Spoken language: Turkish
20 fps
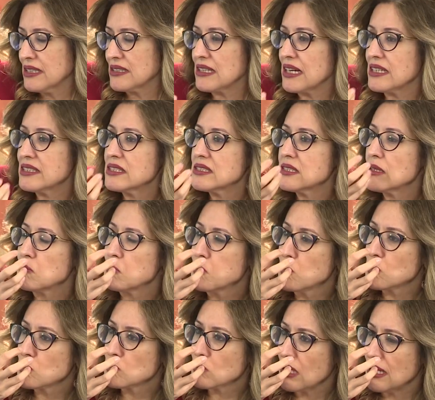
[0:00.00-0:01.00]
sadece
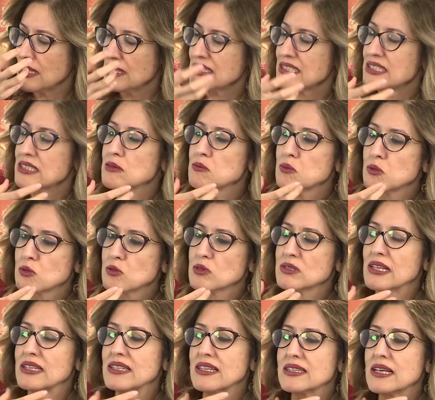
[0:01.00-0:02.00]
burna, işte
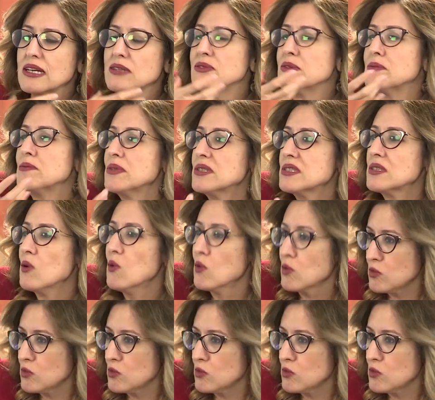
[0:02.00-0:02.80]
burunda ya da hafif bir işte